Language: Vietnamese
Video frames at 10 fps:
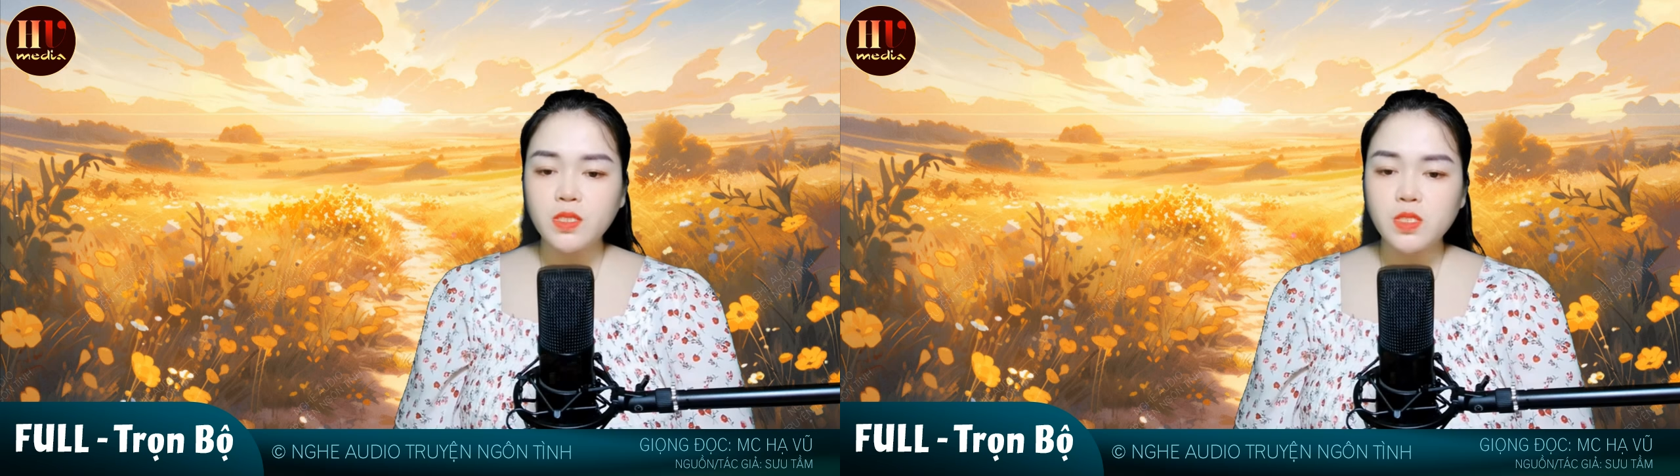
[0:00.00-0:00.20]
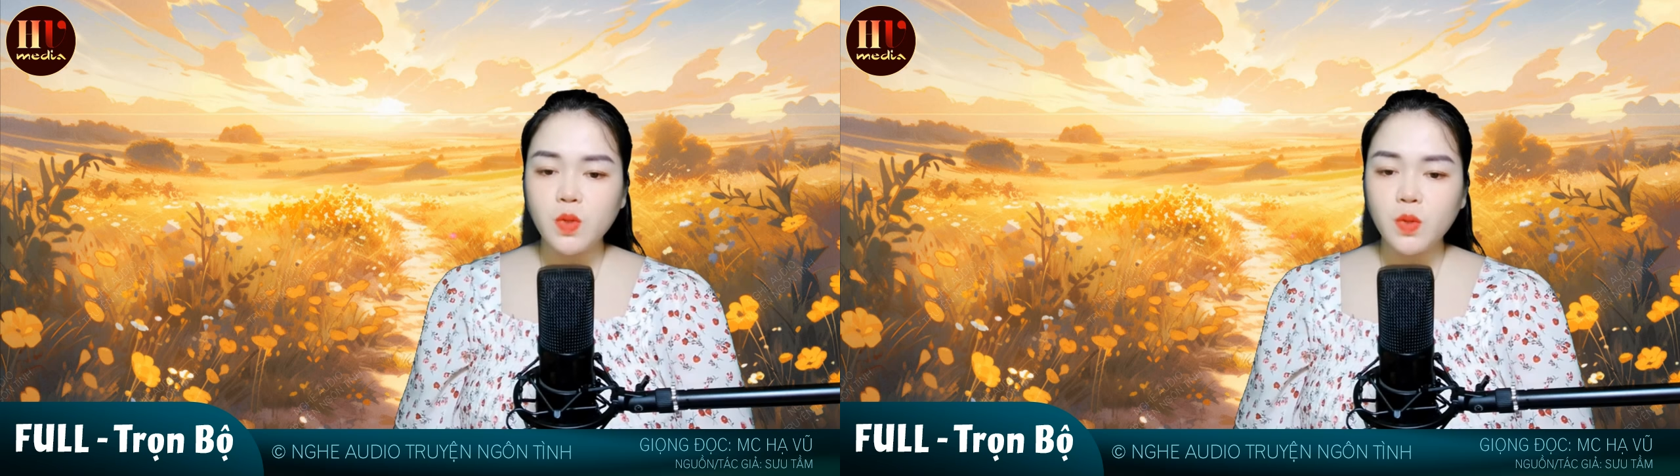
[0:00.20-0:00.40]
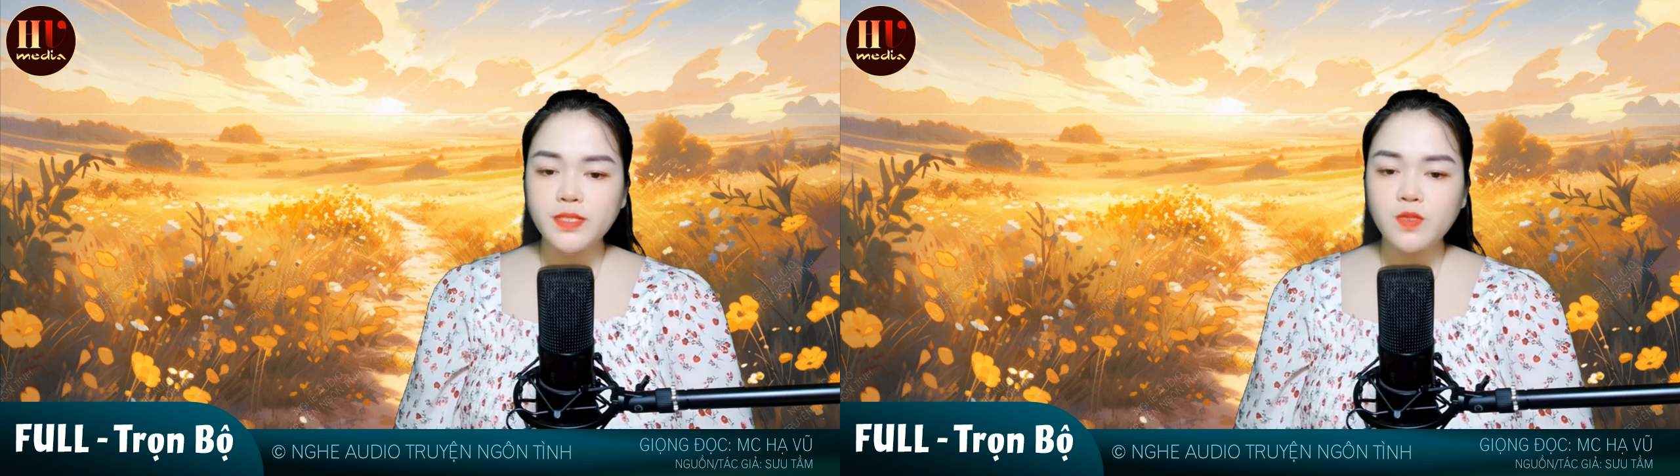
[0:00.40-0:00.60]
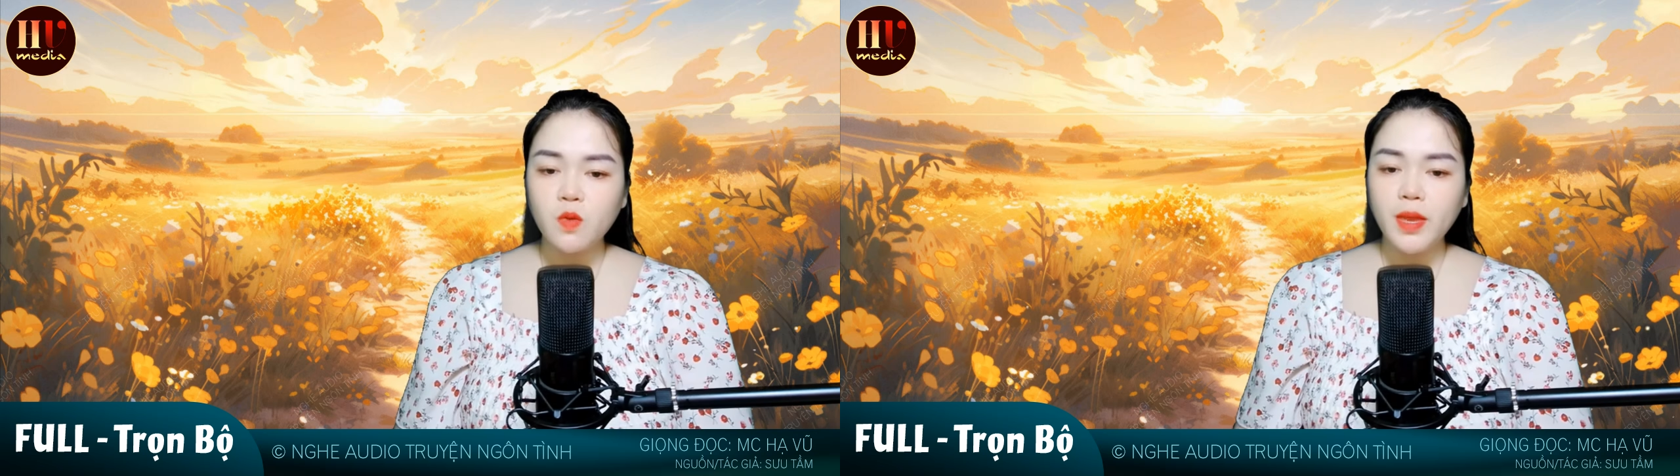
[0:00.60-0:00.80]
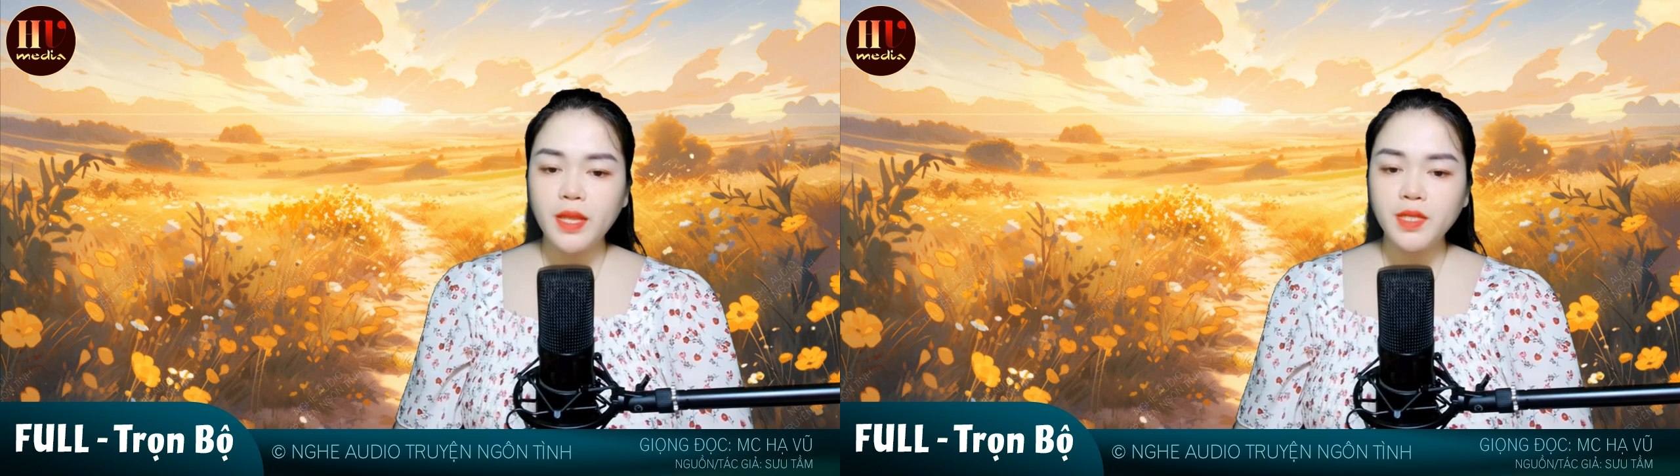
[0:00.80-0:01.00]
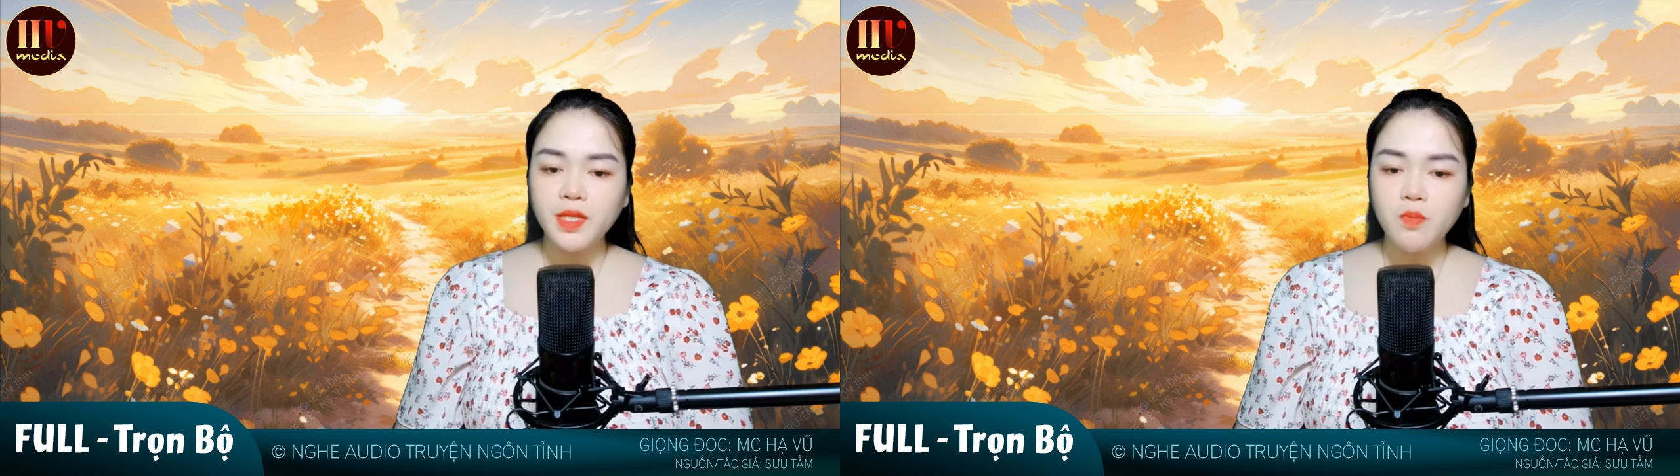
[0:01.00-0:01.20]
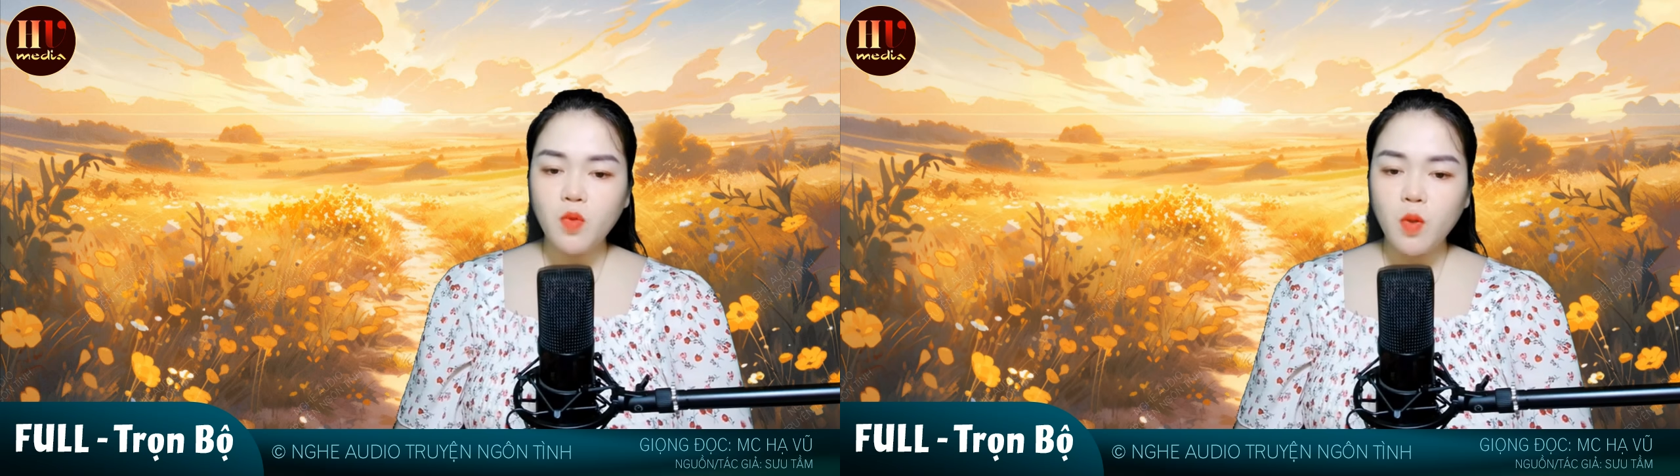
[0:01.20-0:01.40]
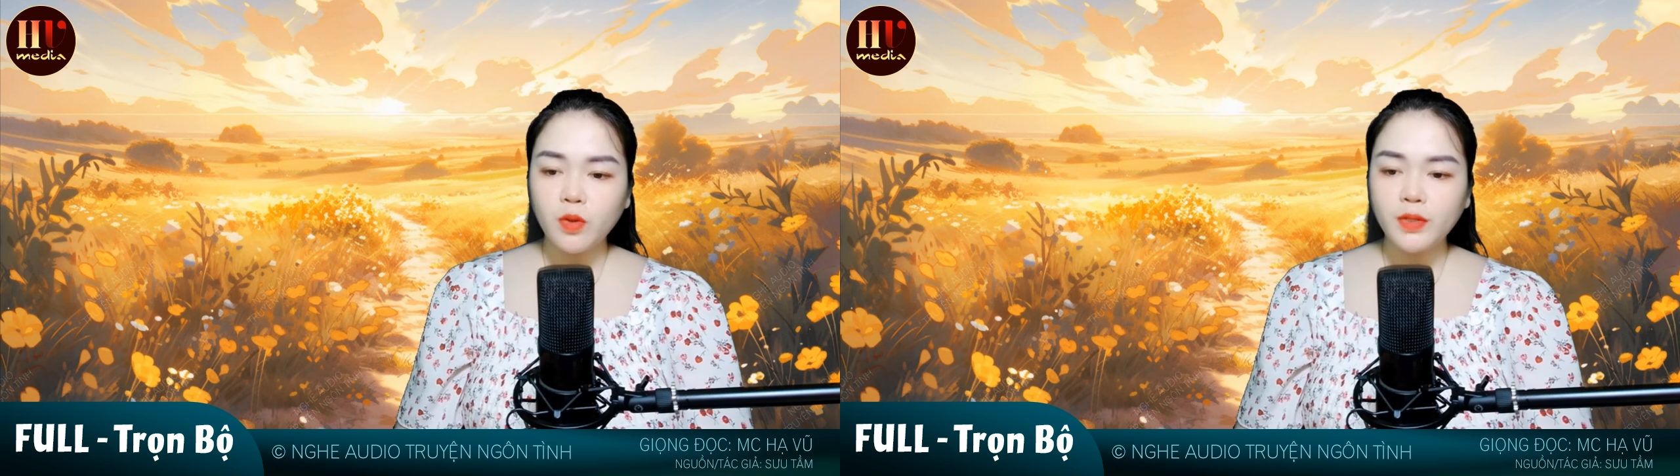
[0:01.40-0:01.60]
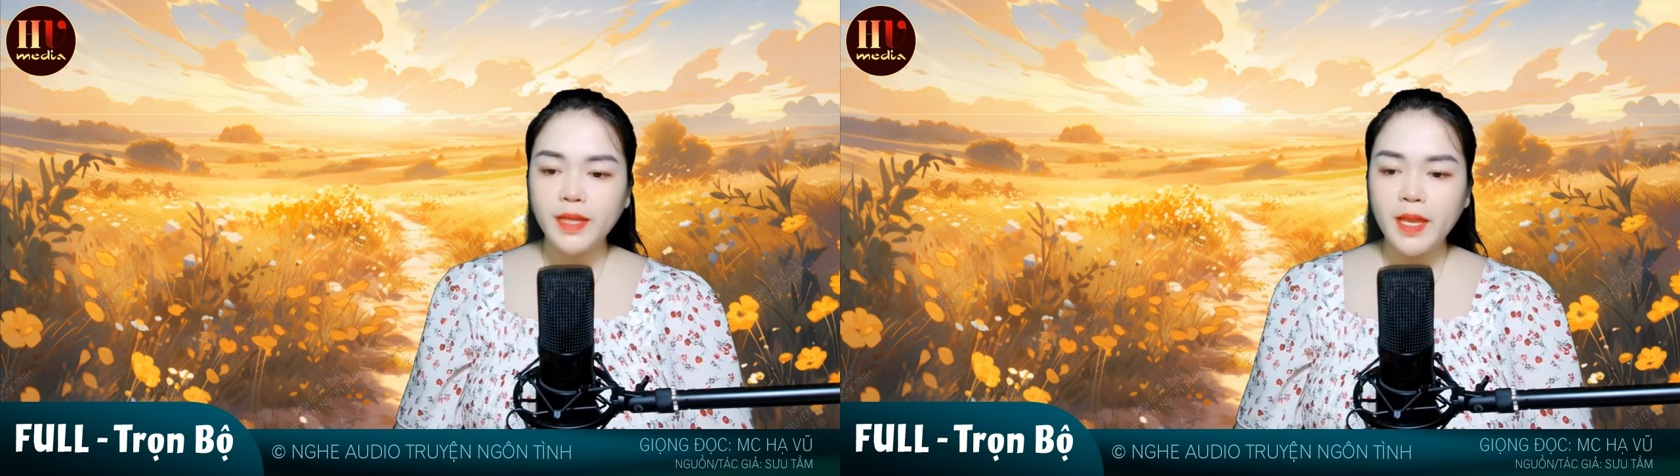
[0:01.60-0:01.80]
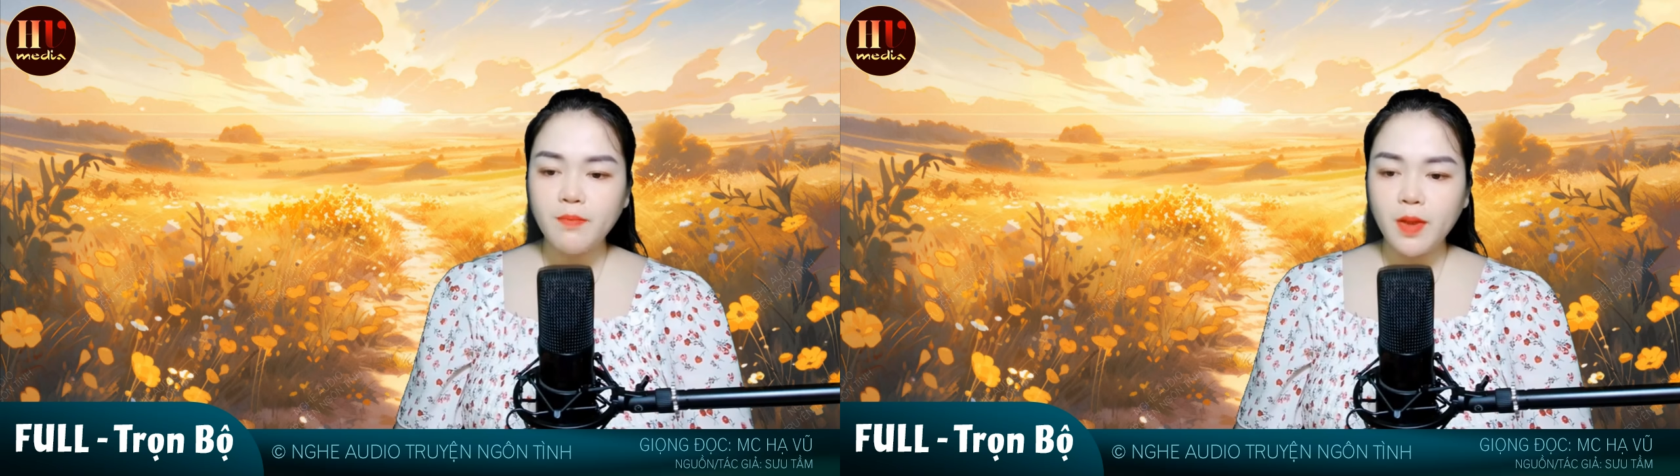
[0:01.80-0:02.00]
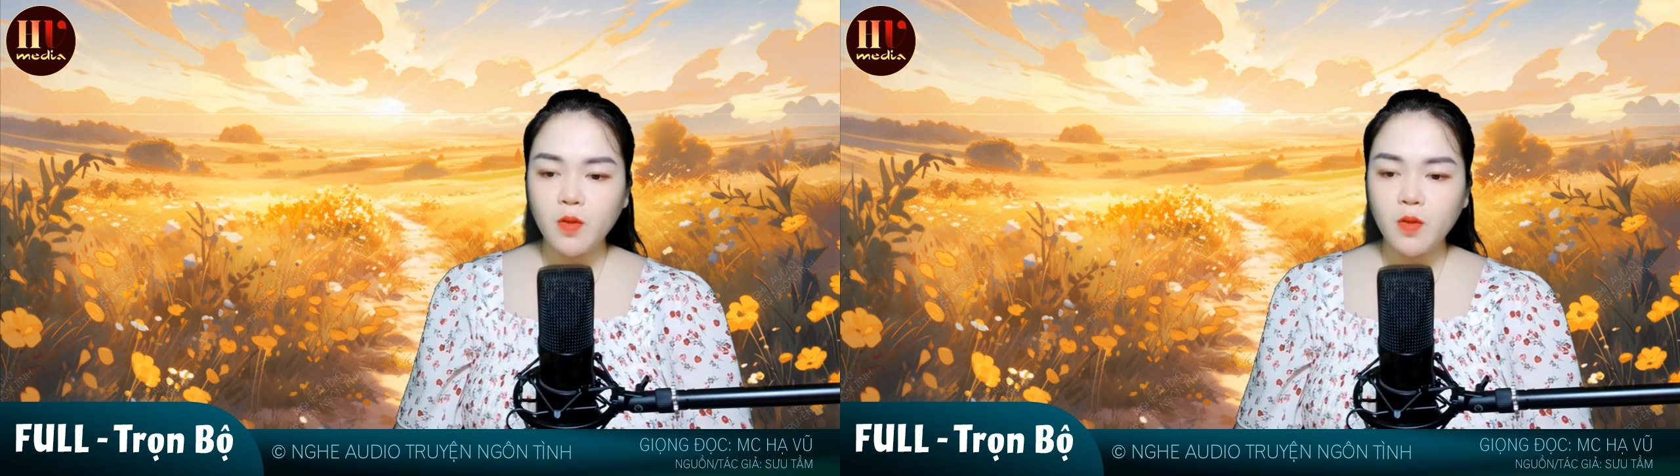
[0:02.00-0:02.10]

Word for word: Nhạc Đình quan trọng hơn. Nói